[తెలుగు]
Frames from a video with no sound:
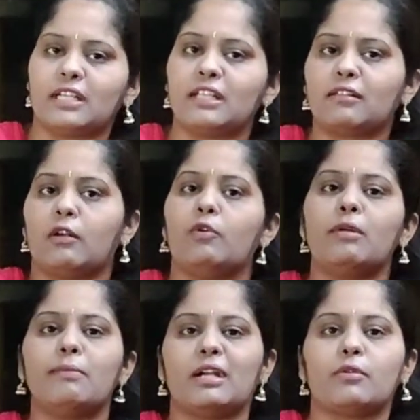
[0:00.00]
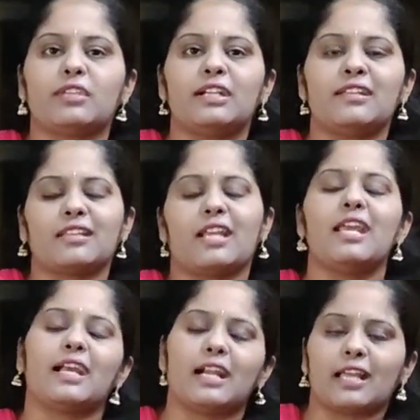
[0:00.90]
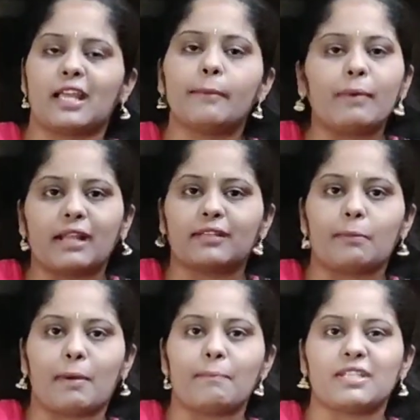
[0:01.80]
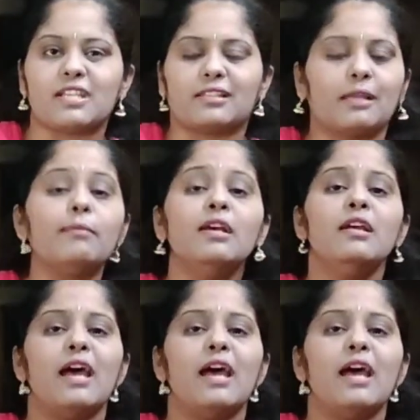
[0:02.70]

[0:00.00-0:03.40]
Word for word: సిటీస్ లో ఉన్న మెట్రో సిటీస్ కానీ ఎక్కడికైనా పార్సల్ పంపించేస్తాం